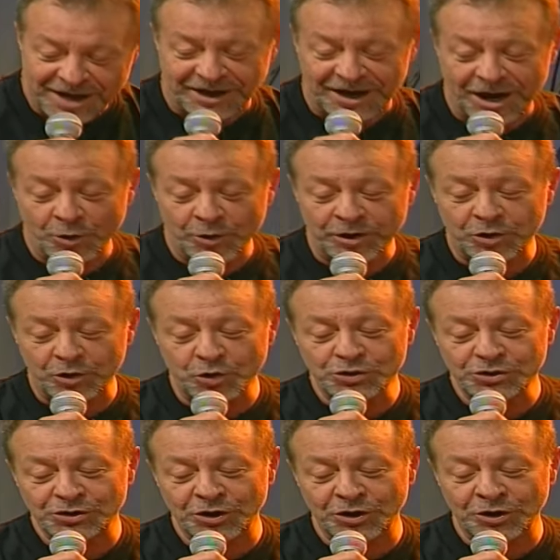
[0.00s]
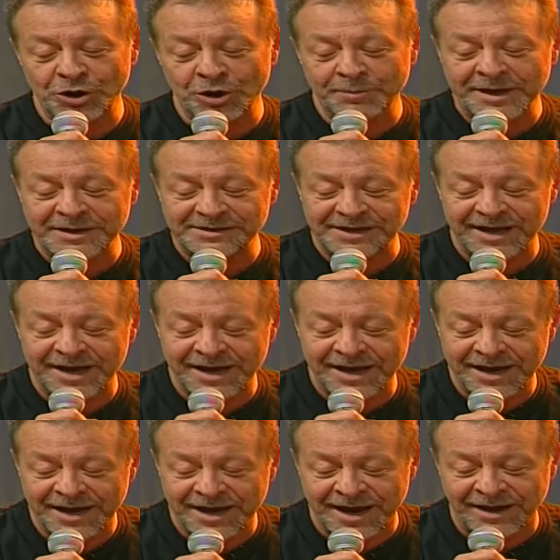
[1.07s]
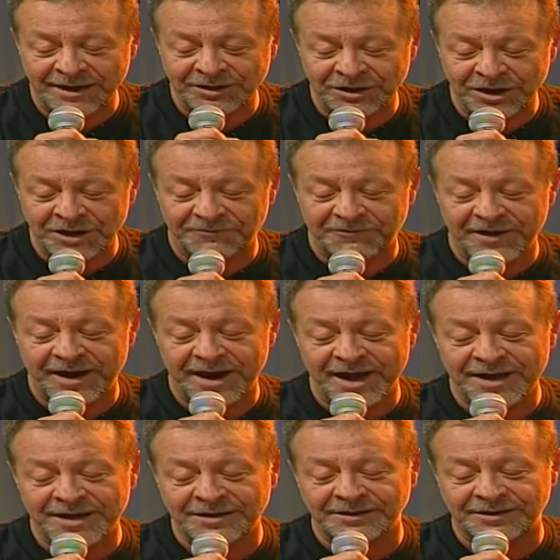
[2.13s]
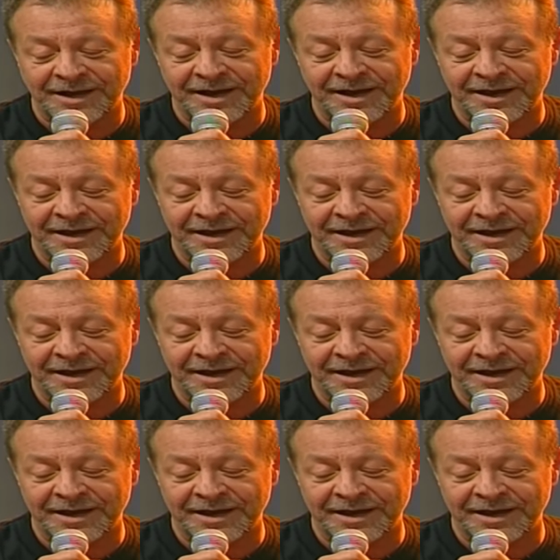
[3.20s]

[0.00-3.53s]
que lo injusto no me sea indiferente,